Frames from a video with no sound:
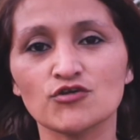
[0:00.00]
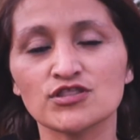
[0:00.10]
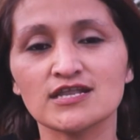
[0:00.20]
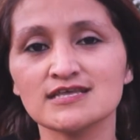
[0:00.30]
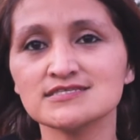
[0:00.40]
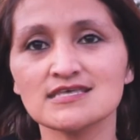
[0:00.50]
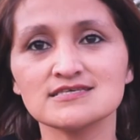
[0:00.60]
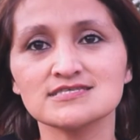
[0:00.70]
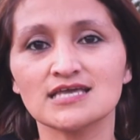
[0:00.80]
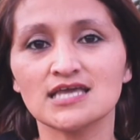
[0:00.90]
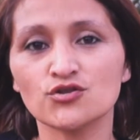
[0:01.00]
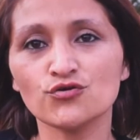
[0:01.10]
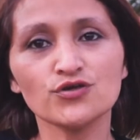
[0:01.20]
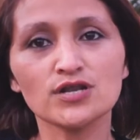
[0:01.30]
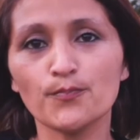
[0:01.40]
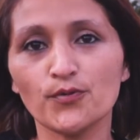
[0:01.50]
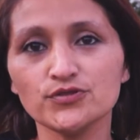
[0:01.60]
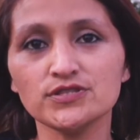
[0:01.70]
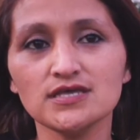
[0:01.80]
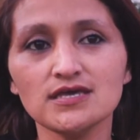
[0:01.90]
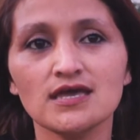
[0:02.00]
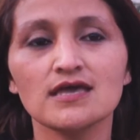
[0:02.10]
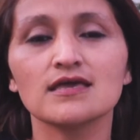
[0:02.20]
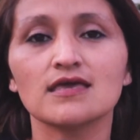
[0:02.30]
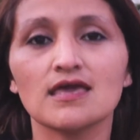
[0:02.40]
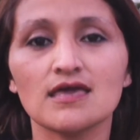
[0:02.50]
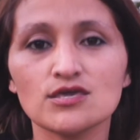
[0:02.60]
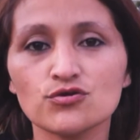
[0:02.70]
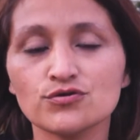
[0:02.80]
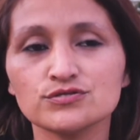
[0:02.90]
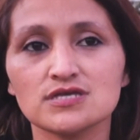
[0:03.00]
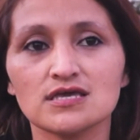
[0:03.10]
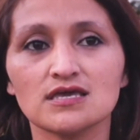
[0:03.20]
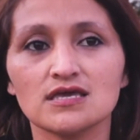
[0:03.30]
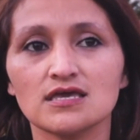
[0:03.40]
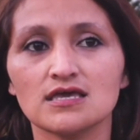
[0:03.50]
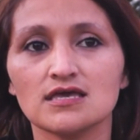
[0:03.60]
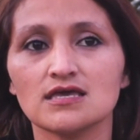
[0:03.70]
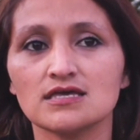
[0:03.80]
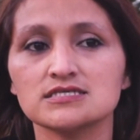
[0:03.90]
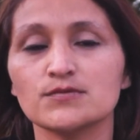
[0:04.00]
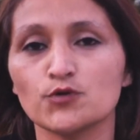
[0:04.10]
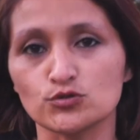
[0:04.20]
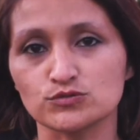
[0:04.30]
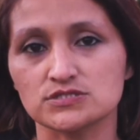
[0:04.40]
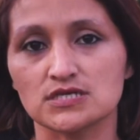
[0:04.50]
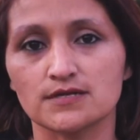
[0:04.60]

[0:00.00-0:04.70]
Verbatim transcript: La ordenanza dice que no corresponde que ellos eh, eh, se pronuncien.